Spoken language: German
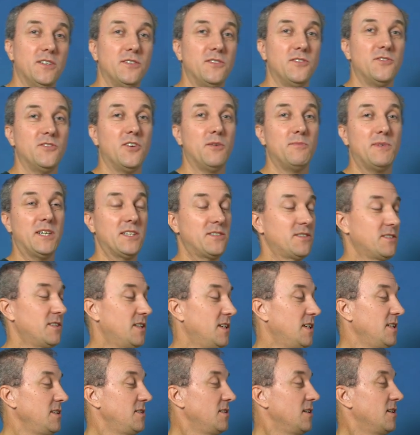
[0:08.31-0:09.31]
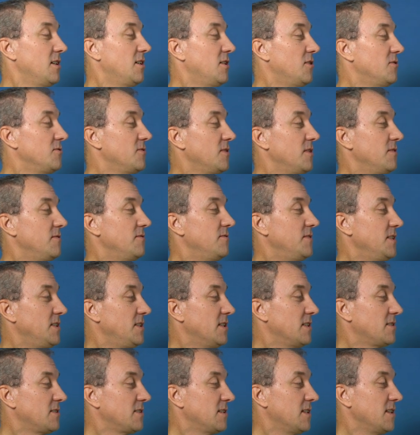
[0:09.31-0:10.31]
Sommerzeit auf
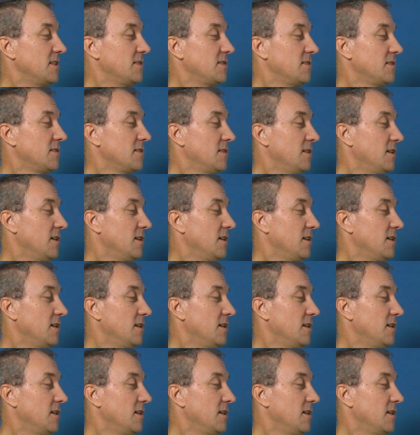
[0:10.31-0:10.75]
Winterzeit.